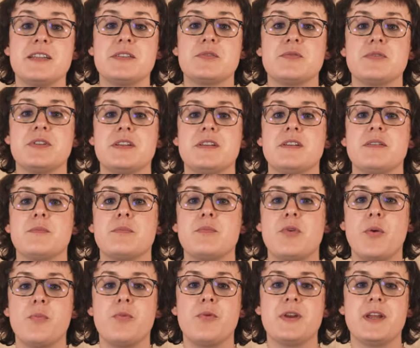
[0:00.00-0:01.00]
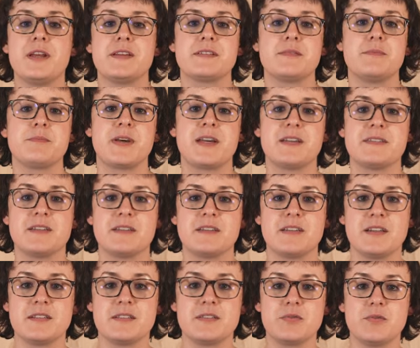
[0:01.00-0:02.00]
zählt zu den populärsten
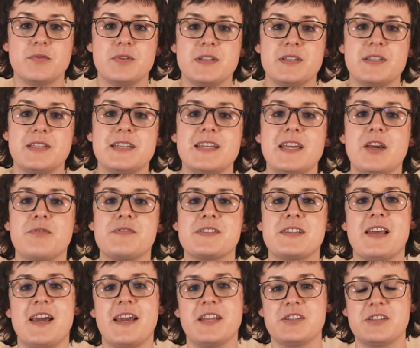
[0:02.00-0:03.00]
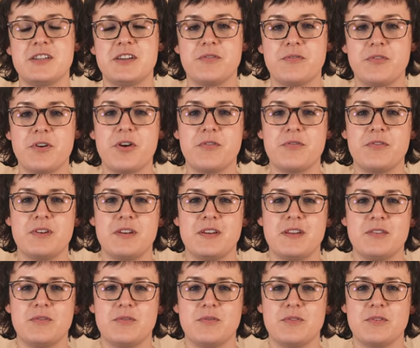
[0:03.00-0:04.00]
Präsentationen, die je auf Slideshare
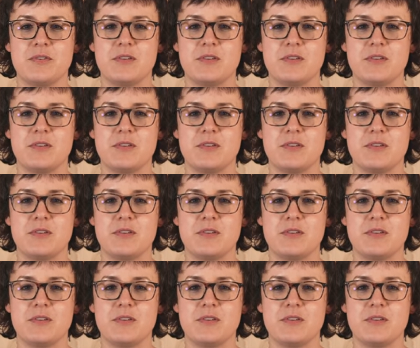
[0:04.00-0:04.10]
veröffentlicht